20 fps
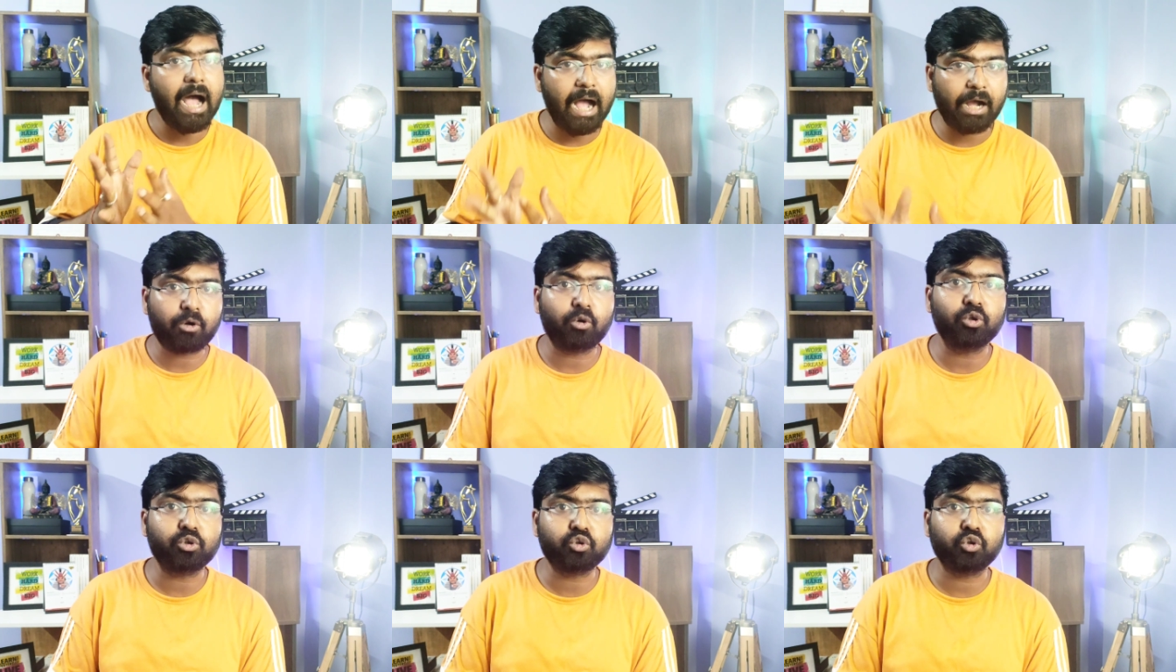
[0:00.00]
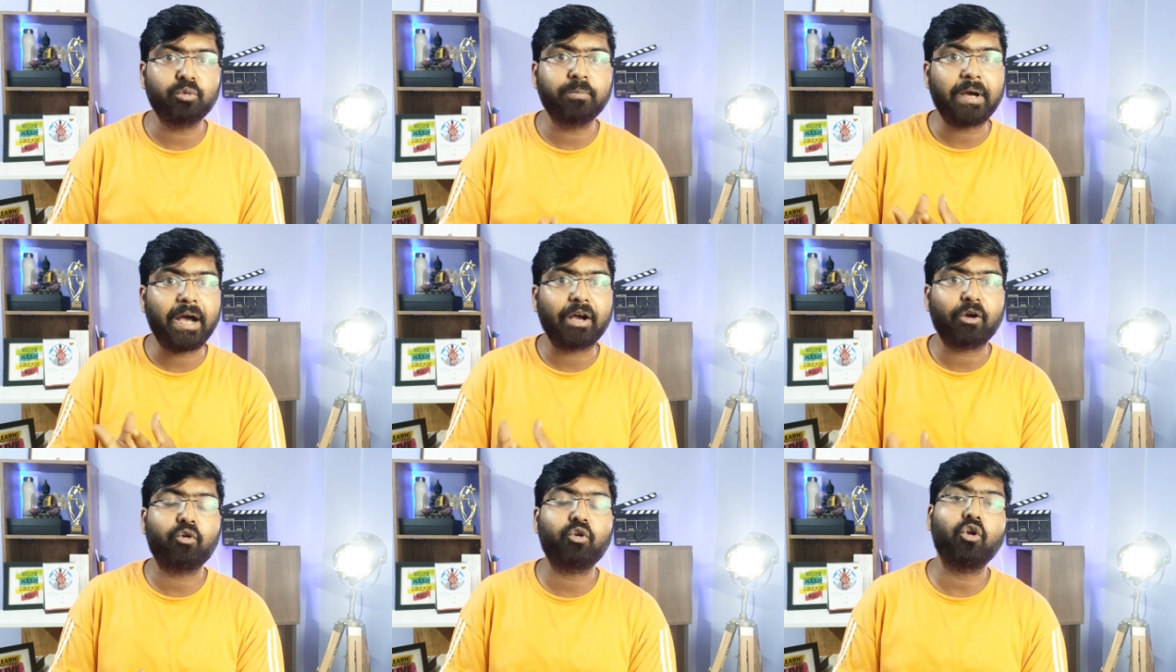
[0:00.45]
আকর্ষণ
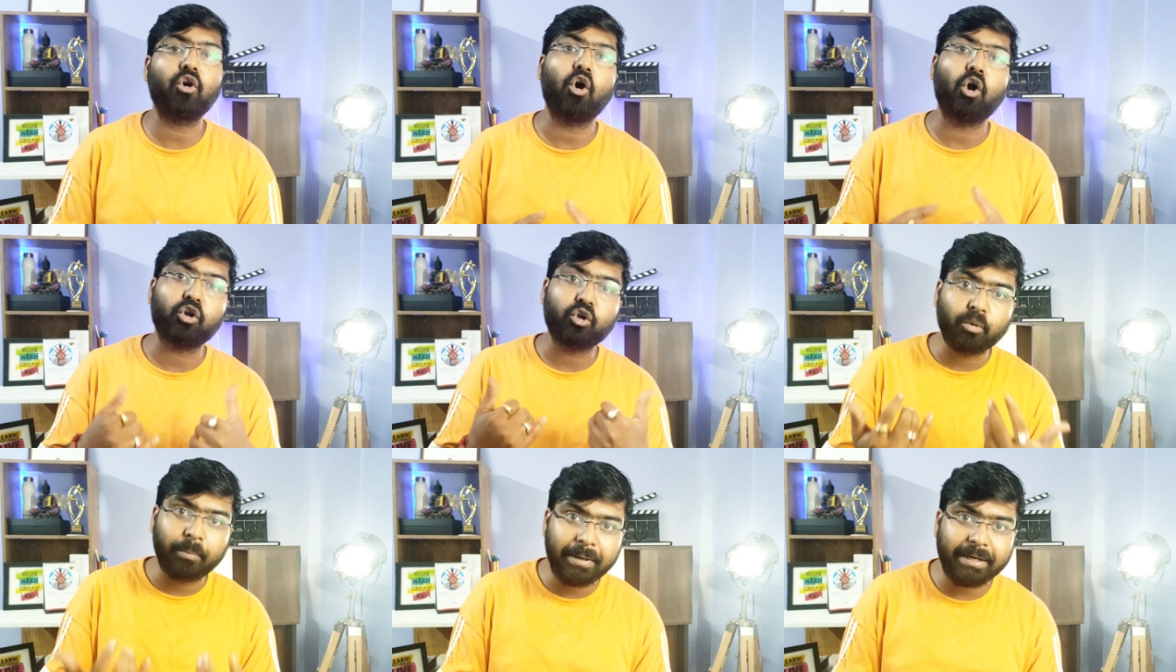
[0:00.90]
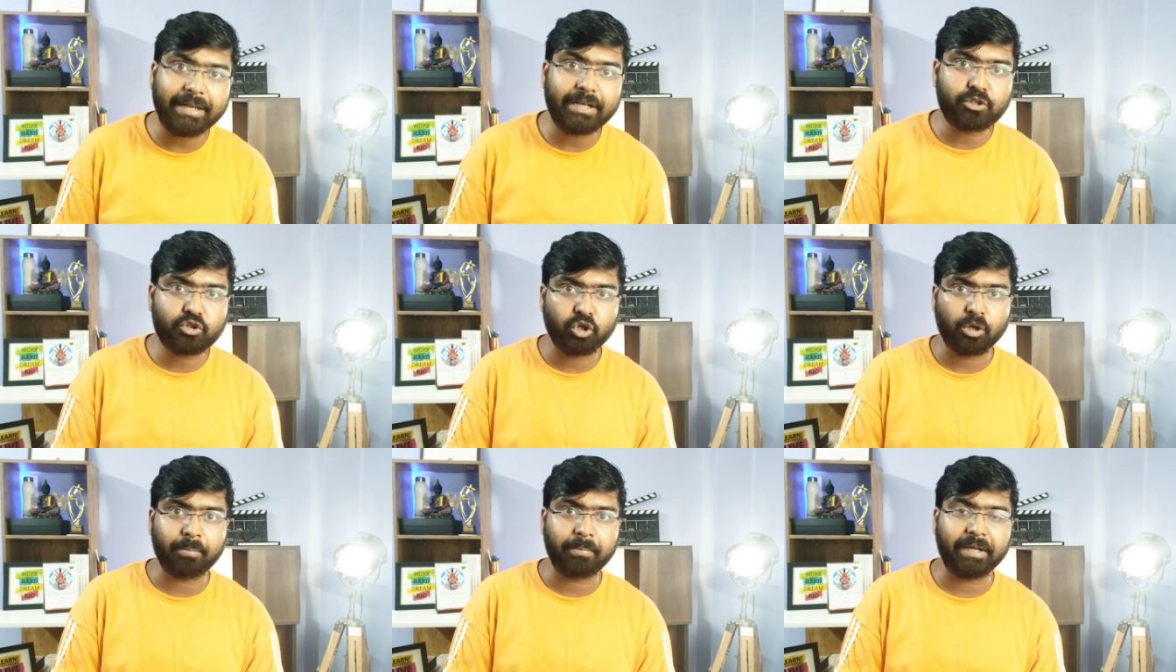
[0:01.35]
বা আগ্রহ অটোমেটিক
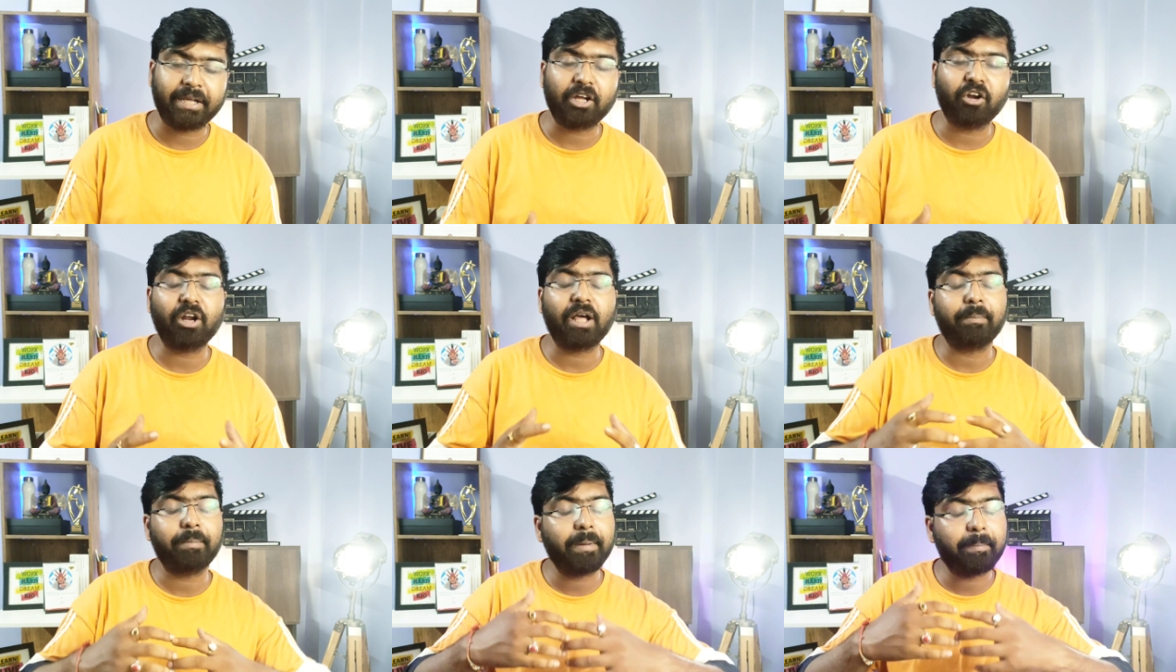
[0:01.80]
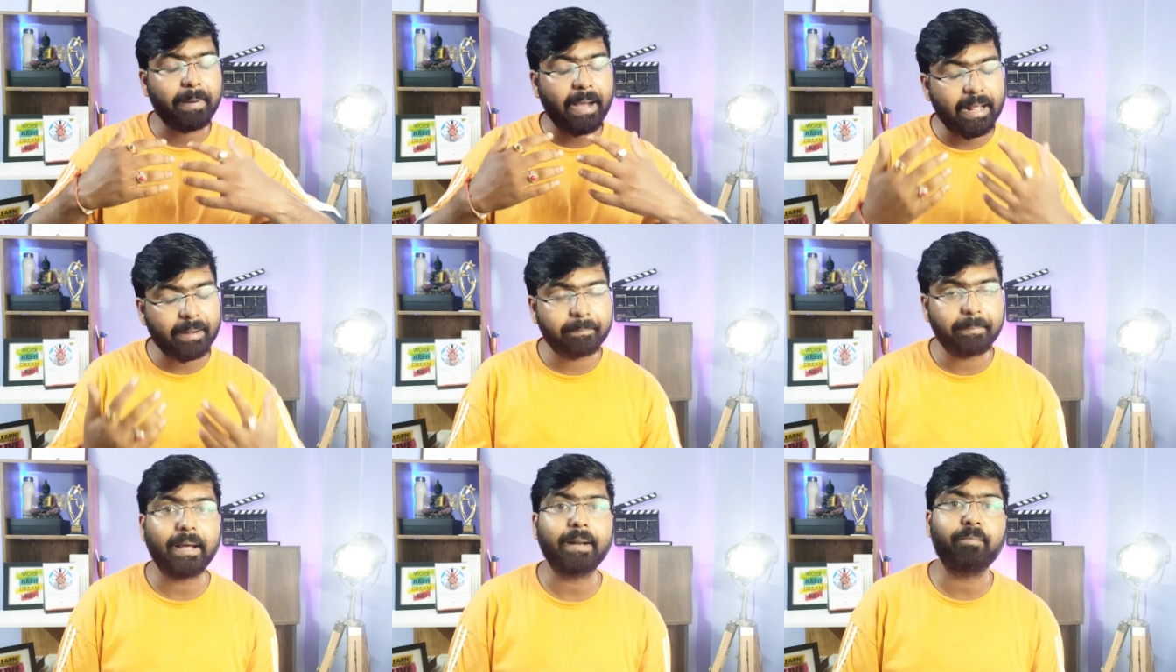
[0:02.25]
জন্মায় কারণ আমরা
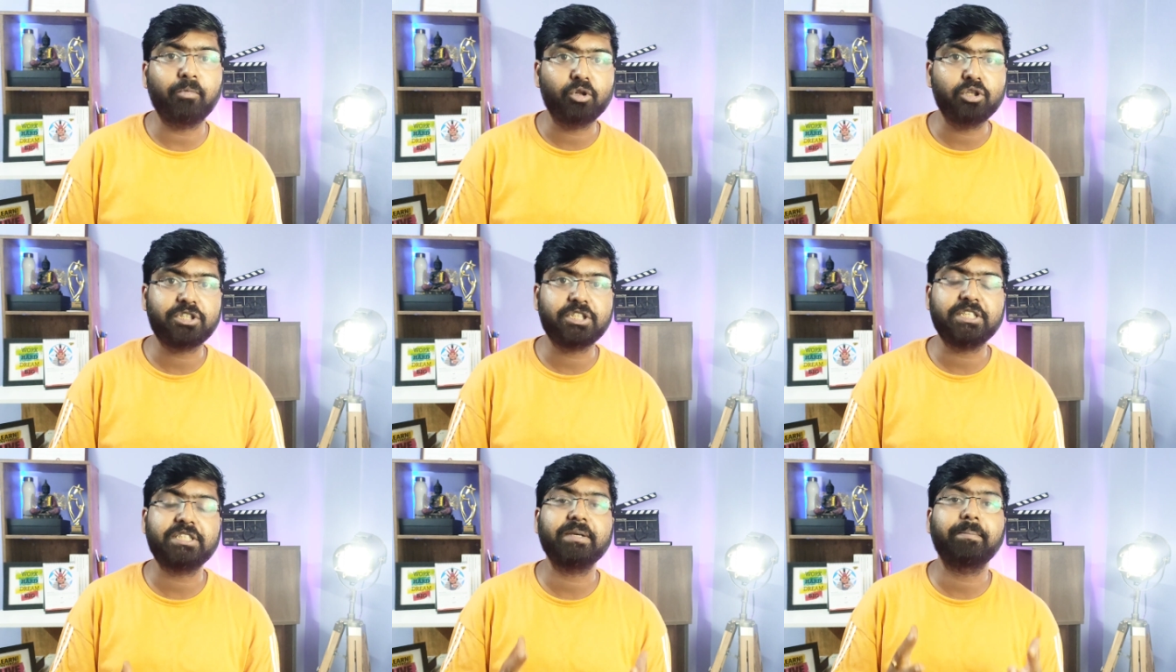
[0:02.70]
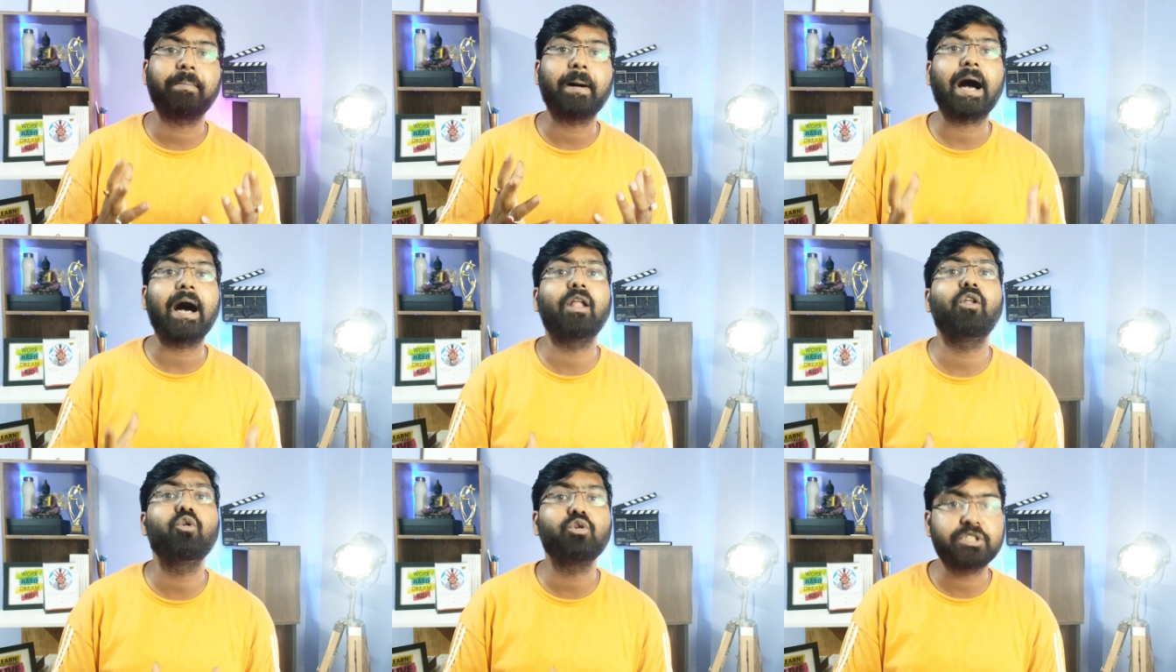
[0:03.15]
বারবার বলছি যে
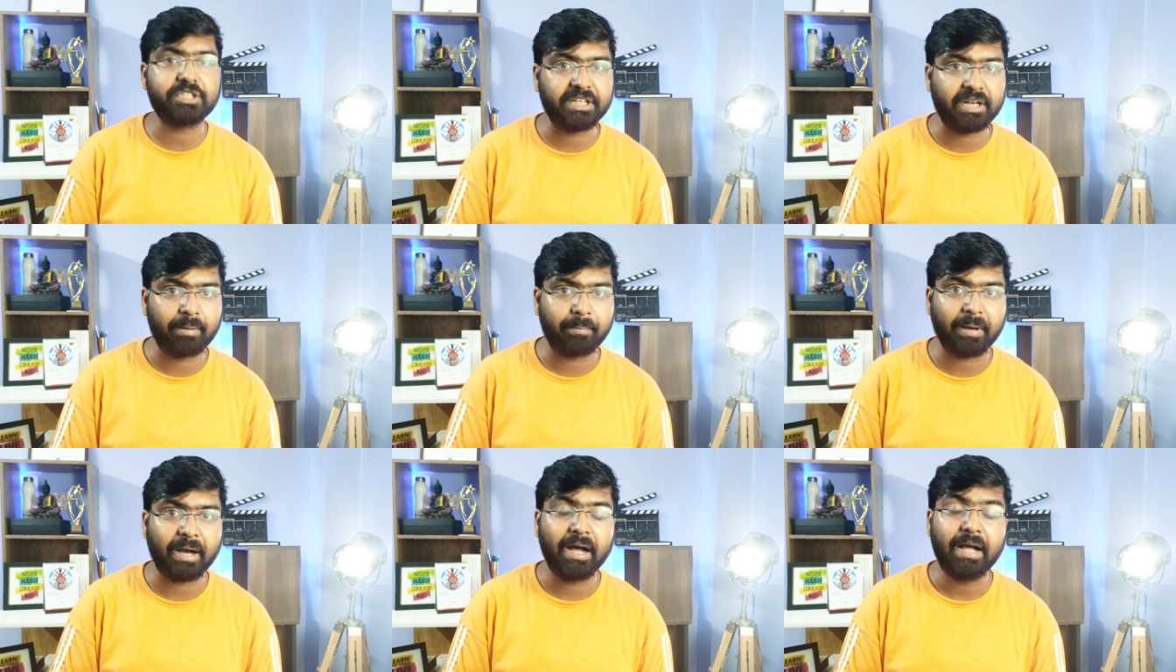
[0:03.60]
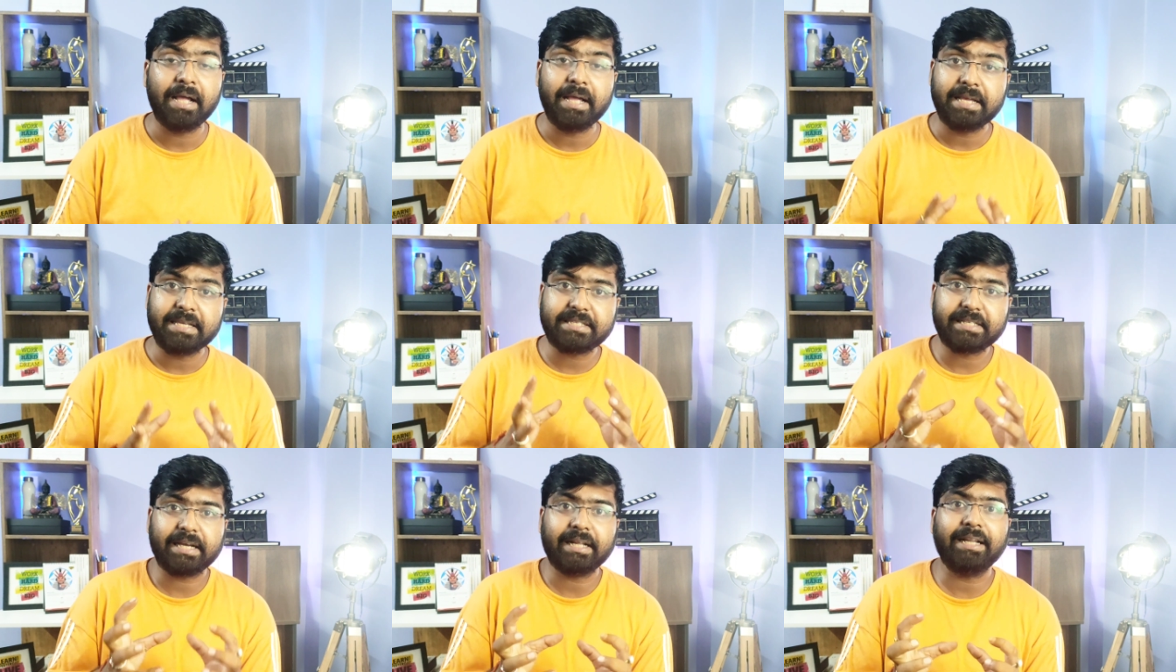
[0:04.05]
ভালো সিনেমা
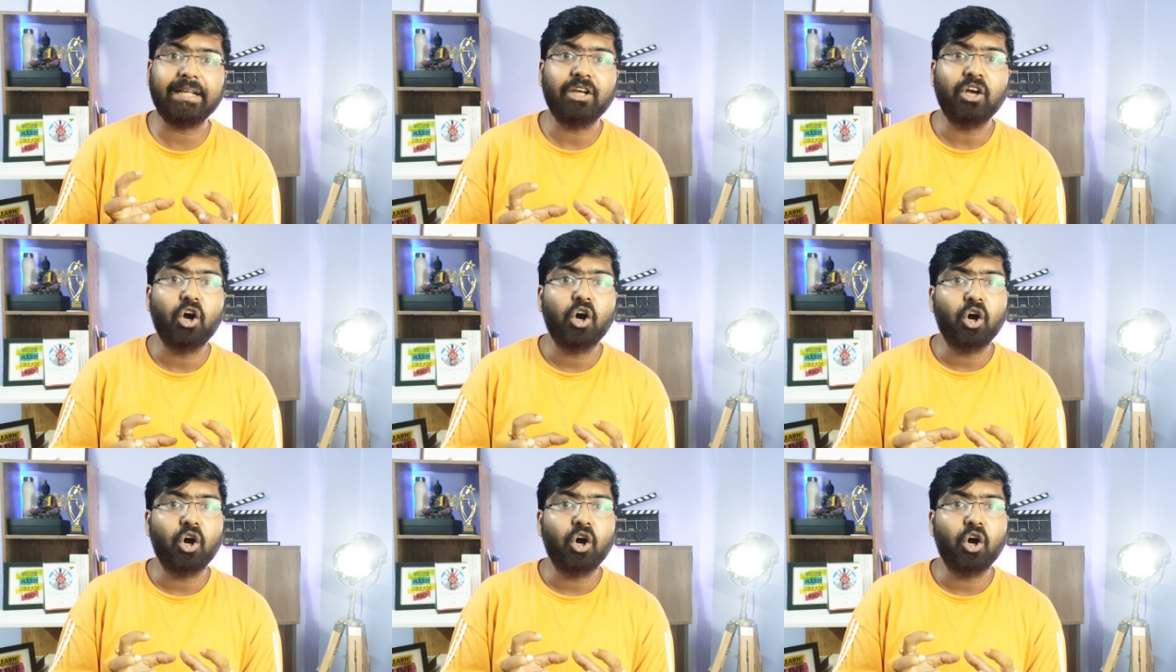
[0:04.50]
সেখানে